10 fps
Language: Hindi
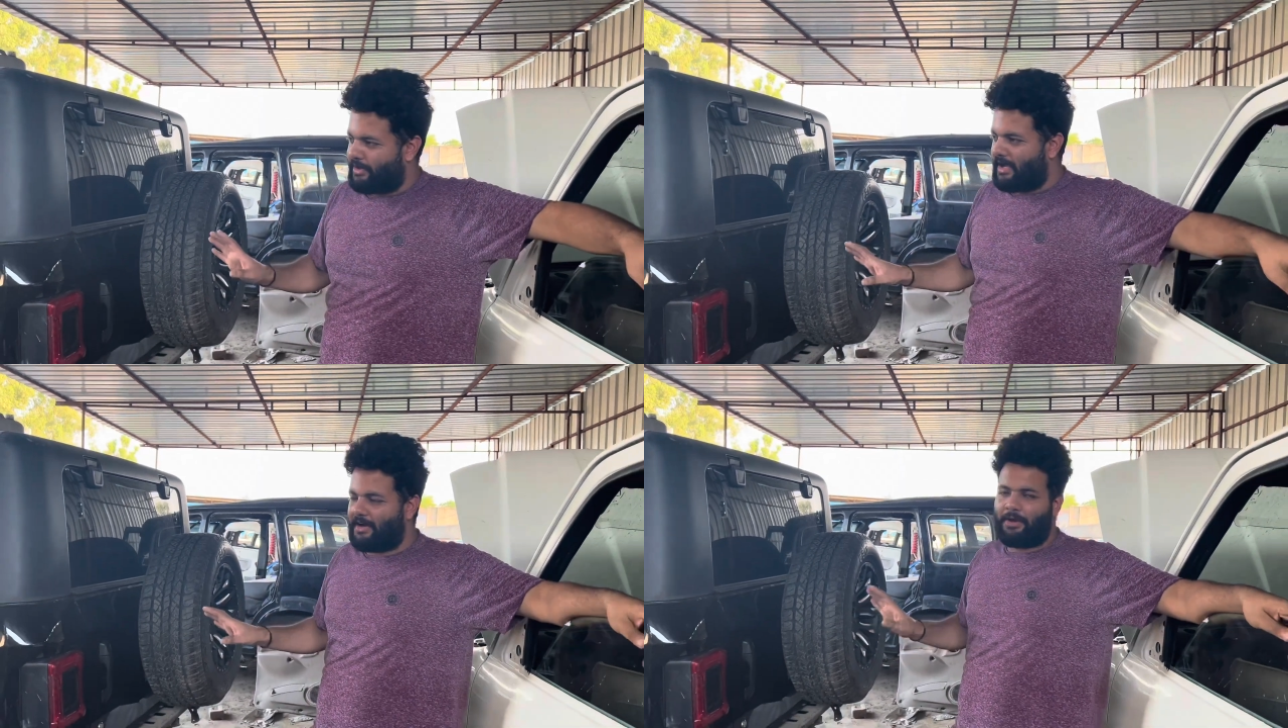तो
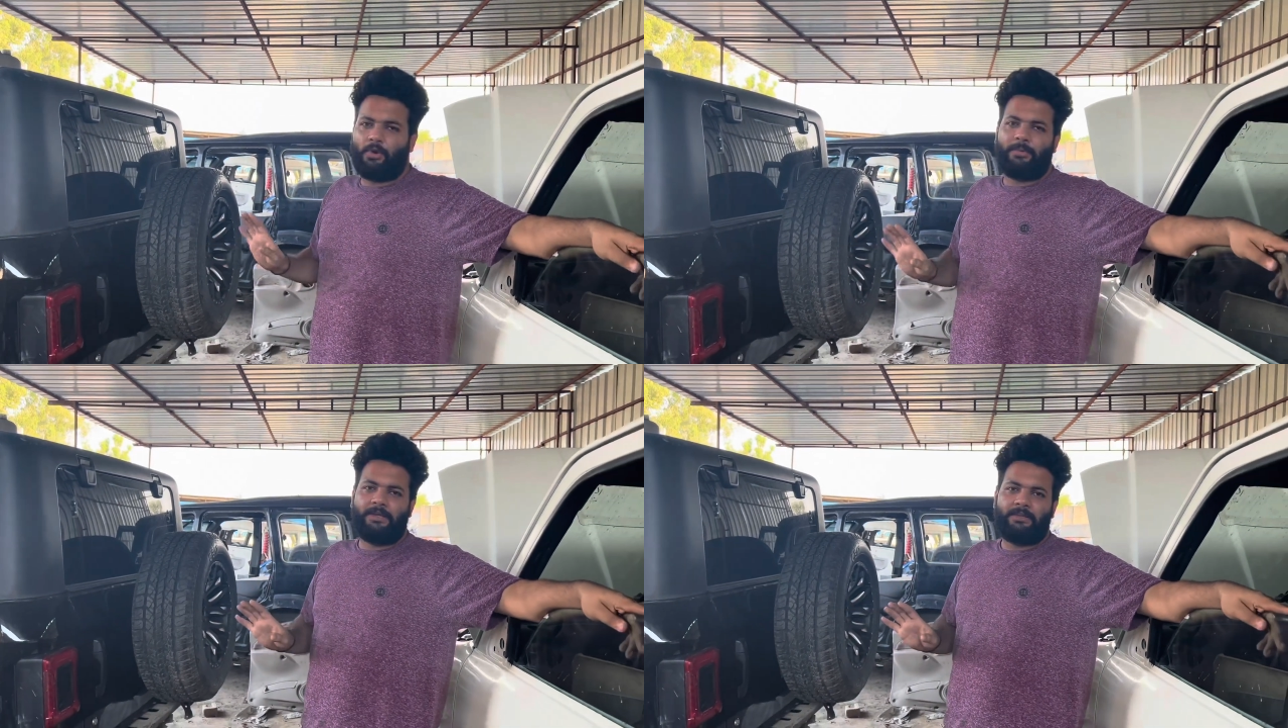ना
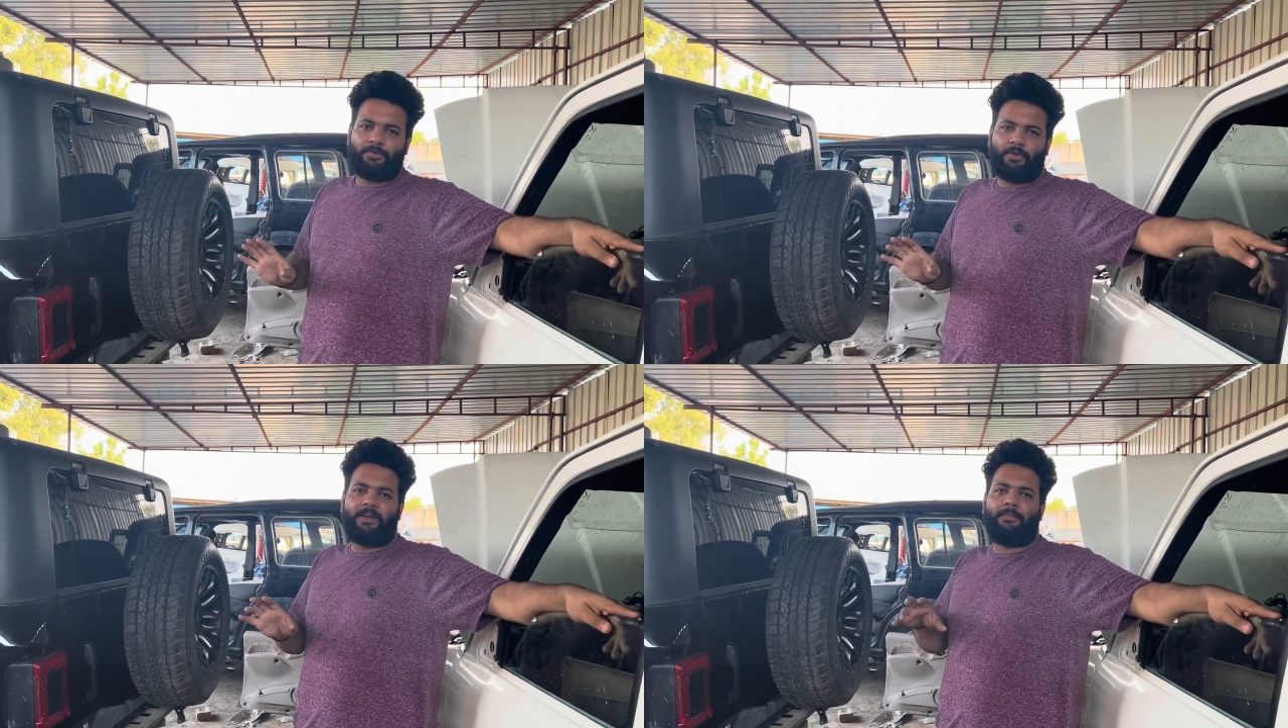कराओगी
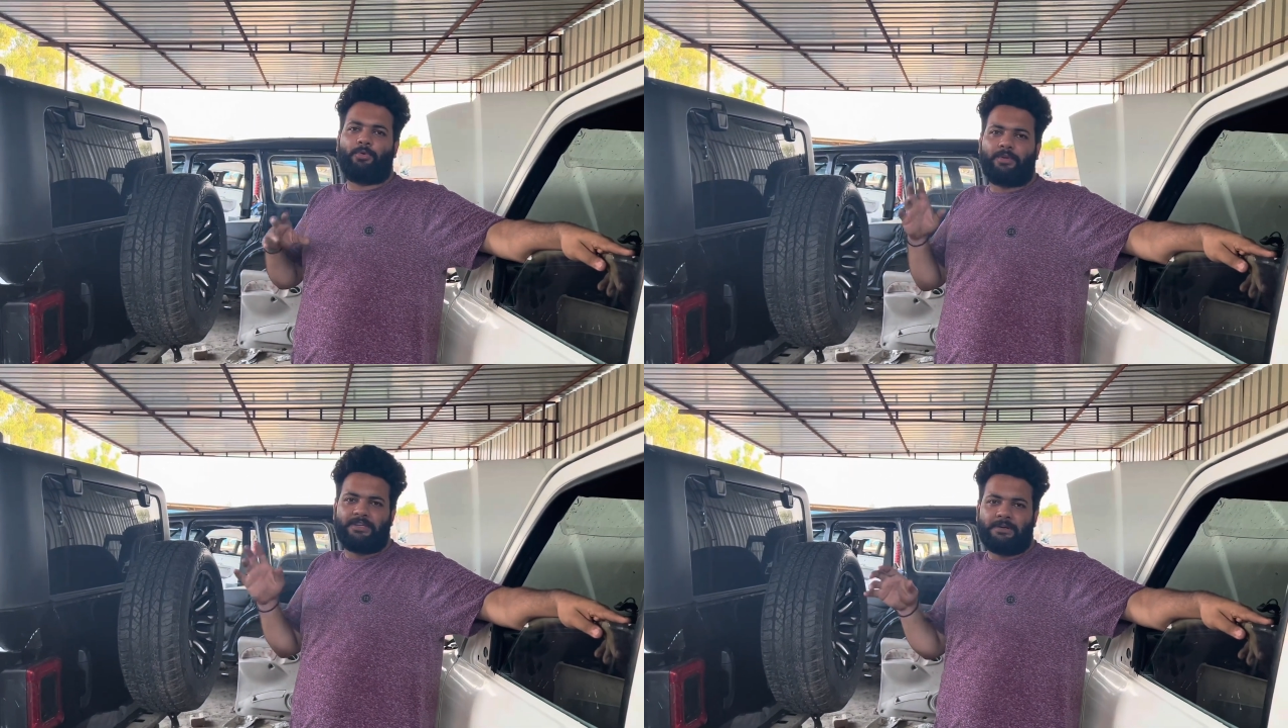थोड़े टाइम
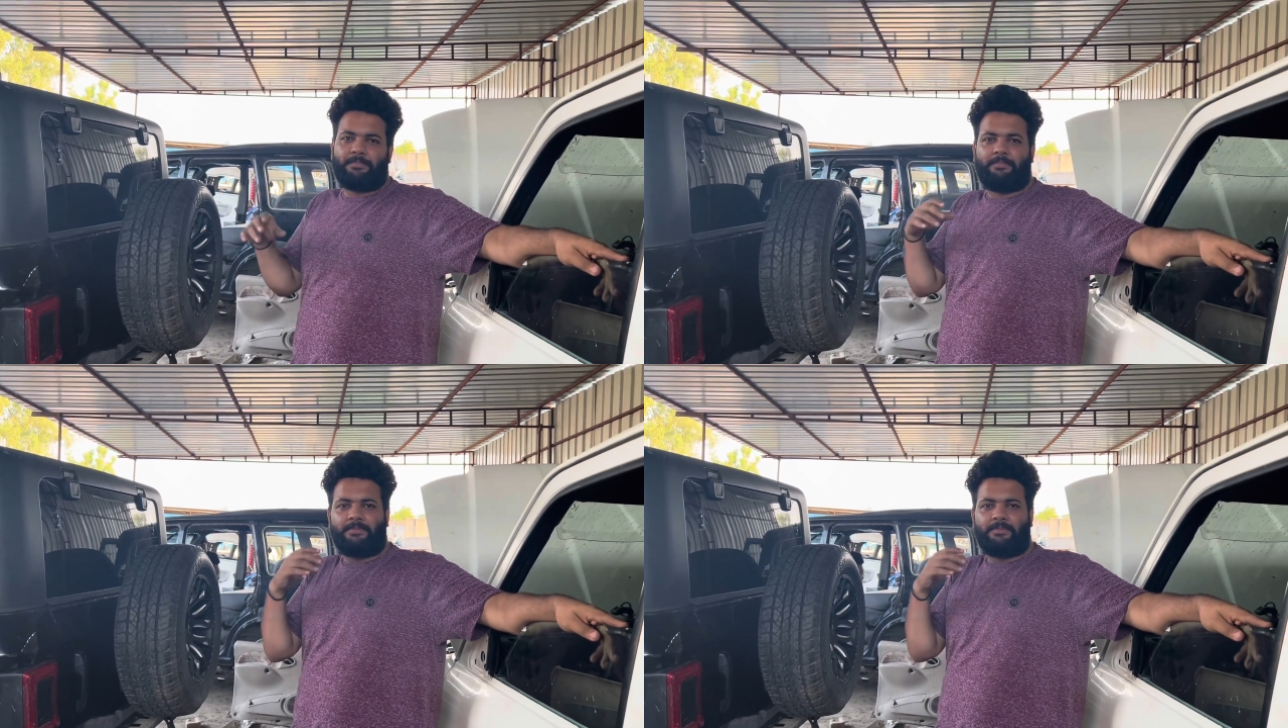रुक के जब